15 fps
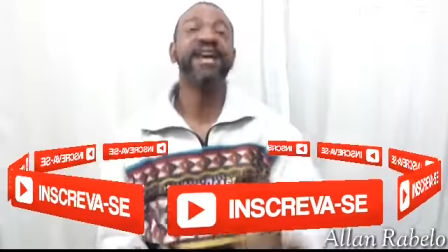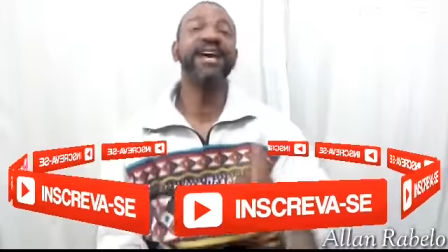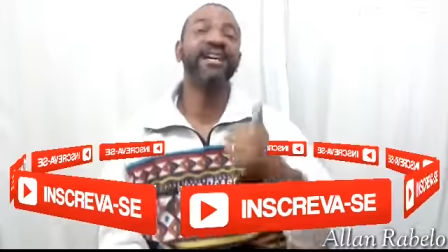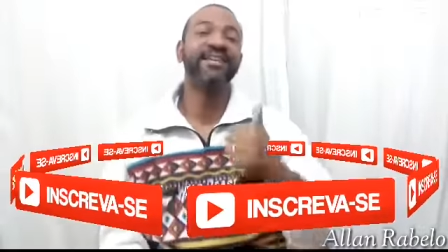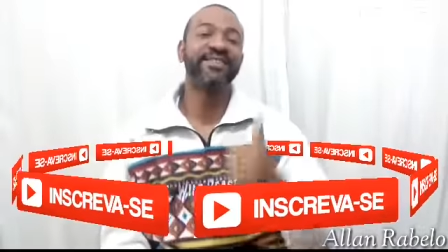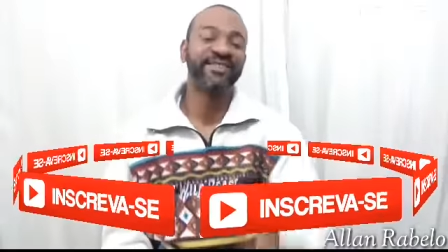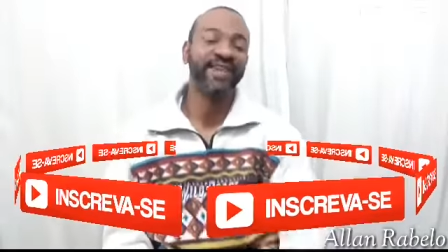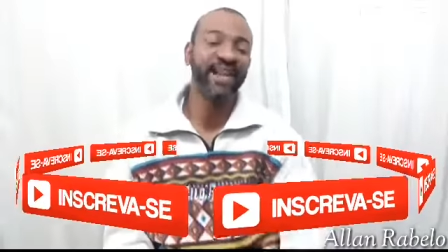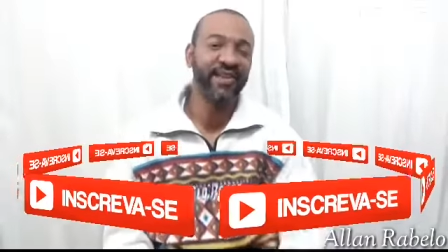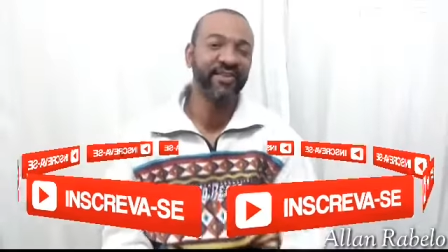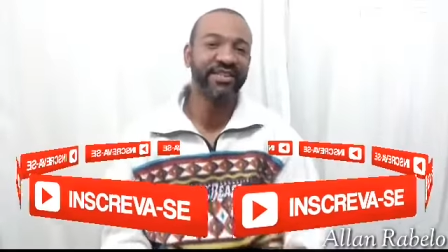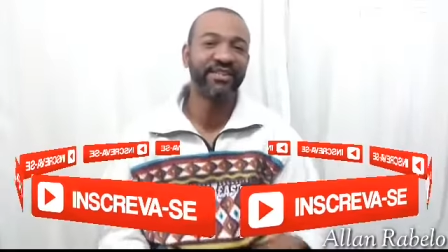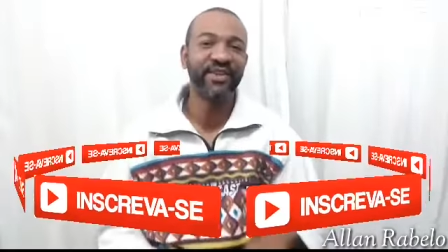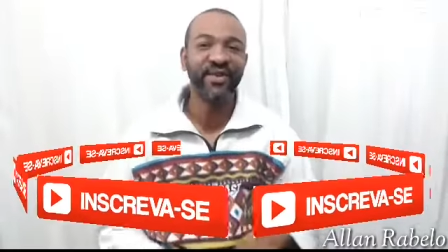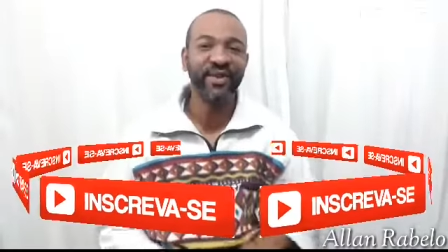
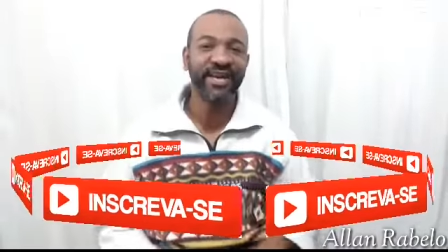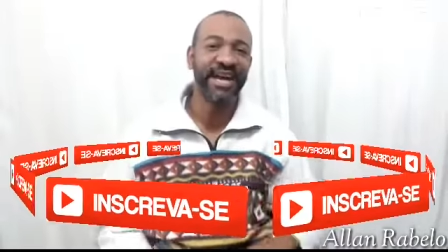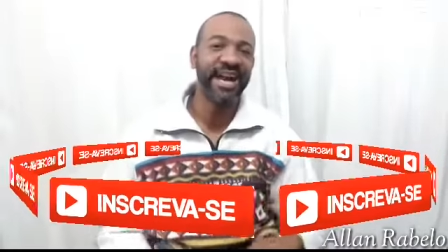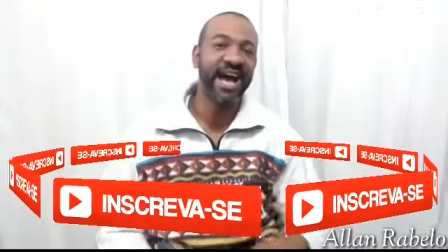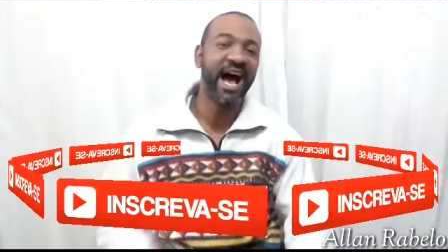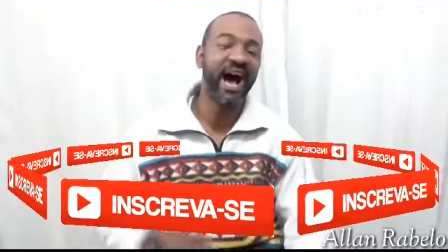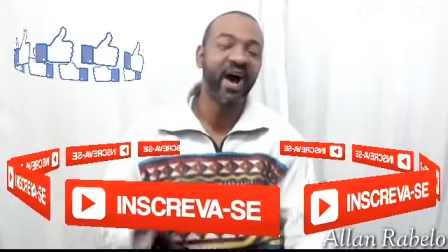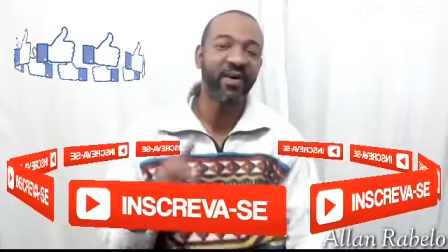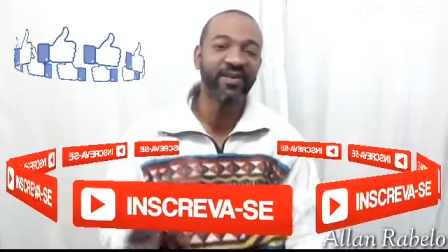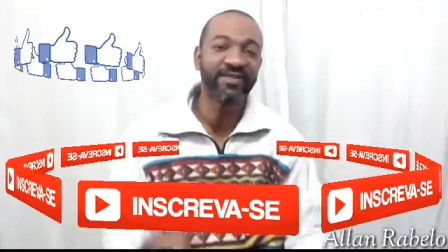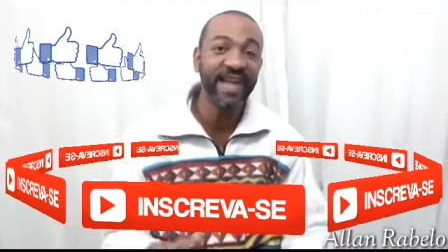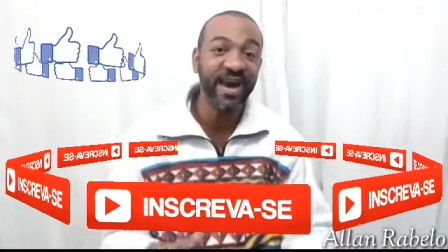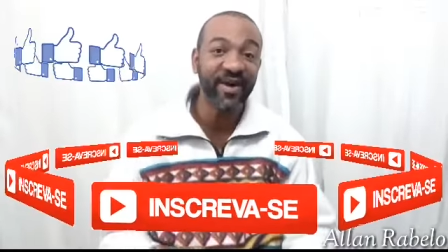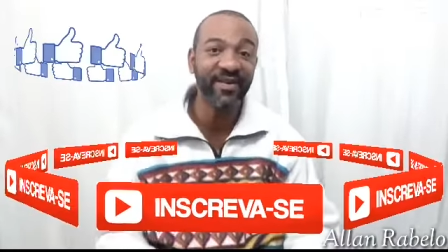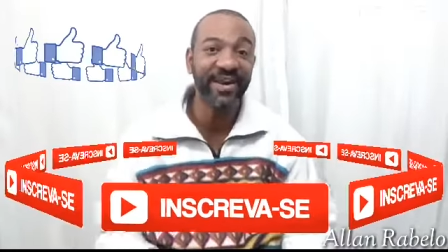Inscreva-se no canal,
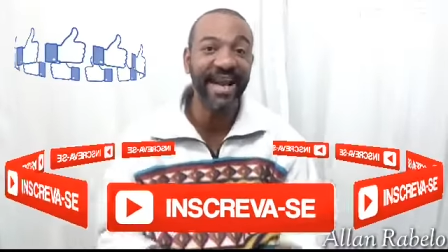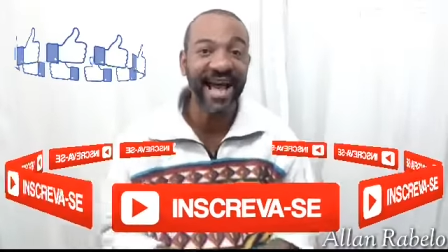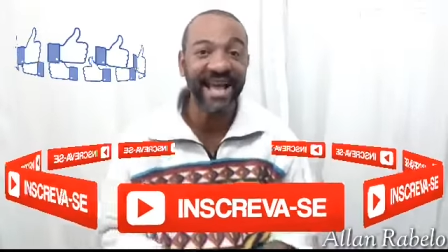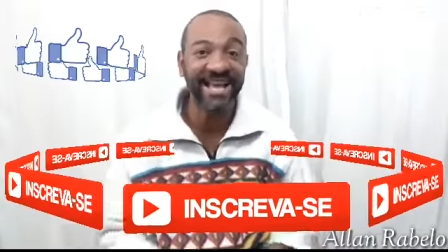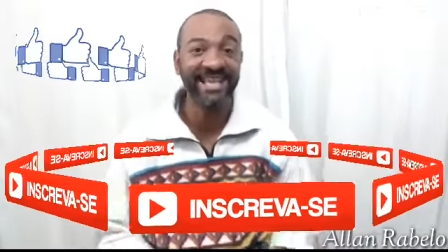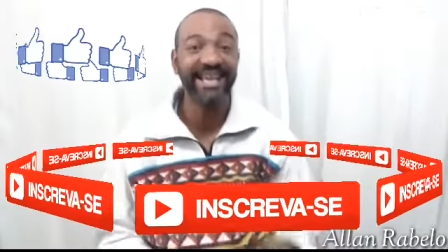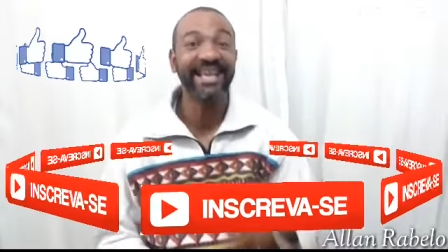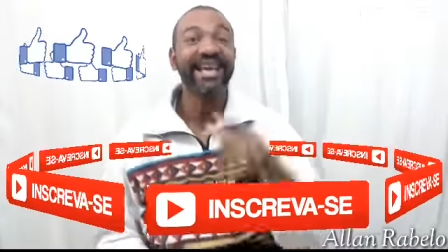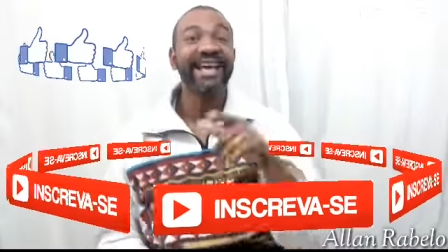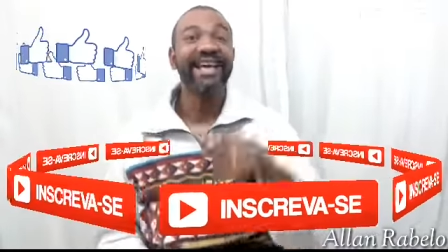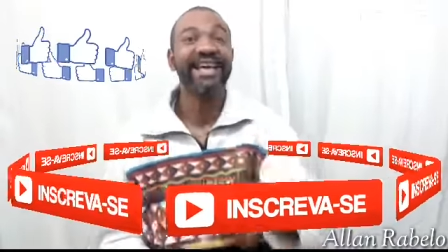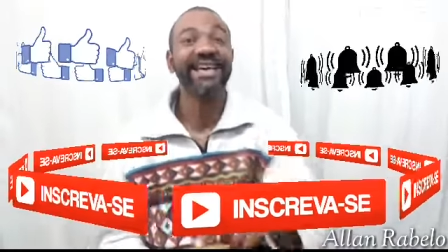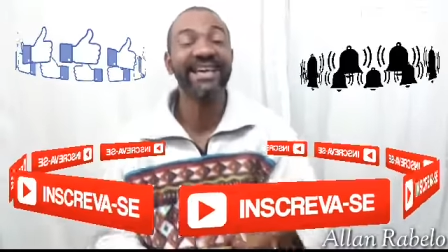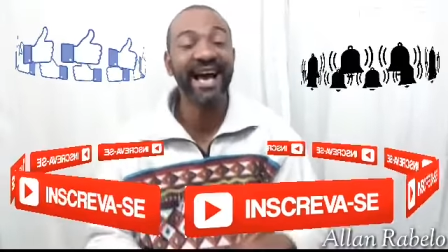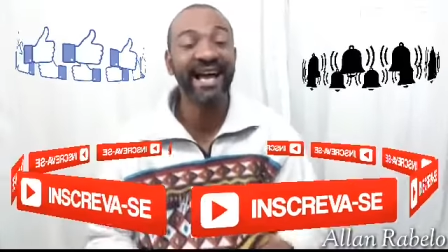dê um like
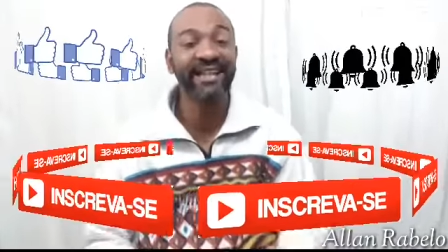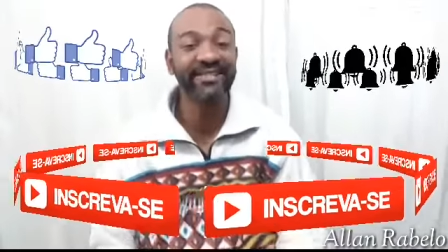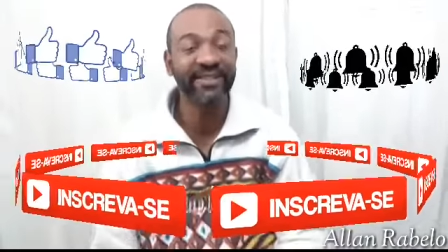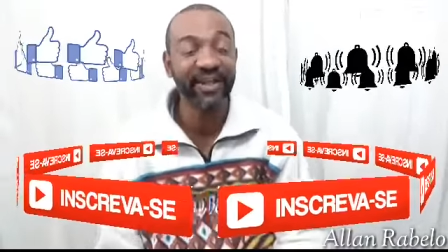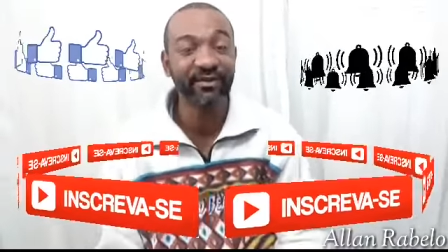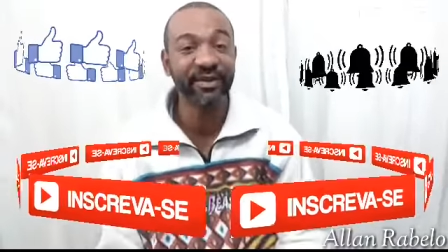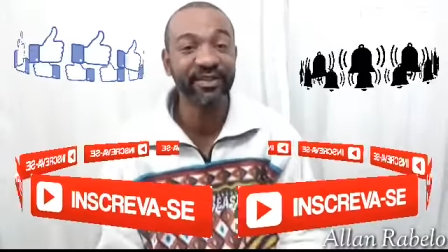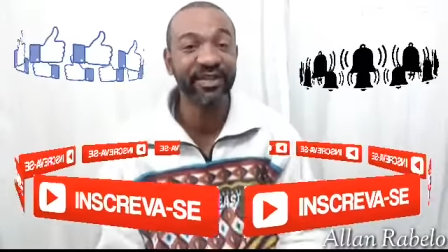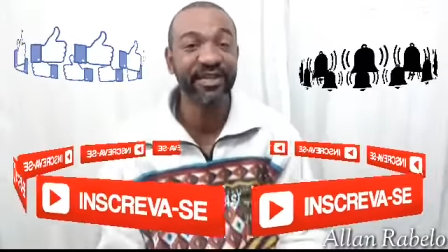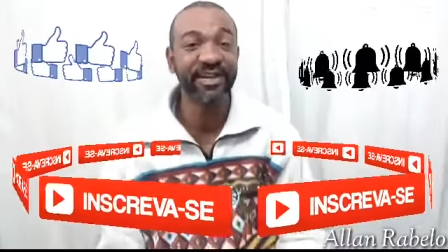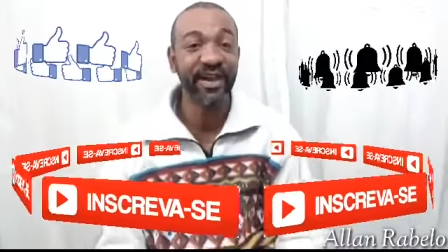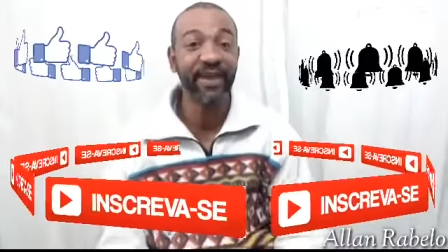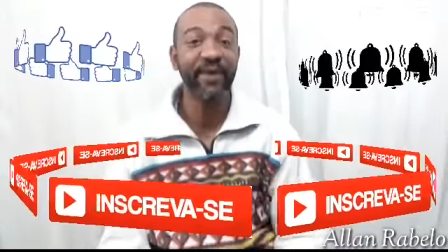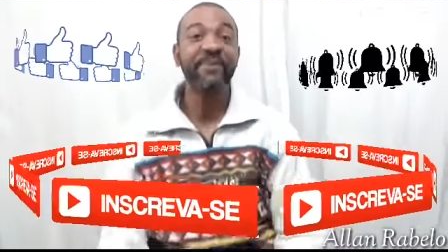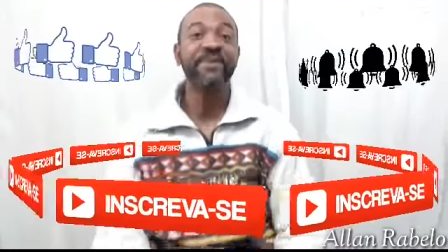e ative o
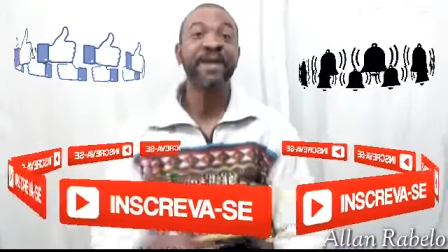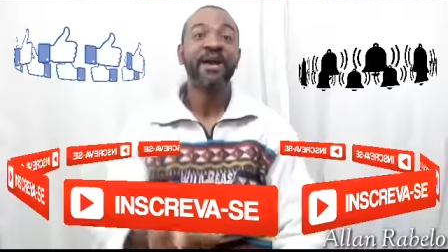sininho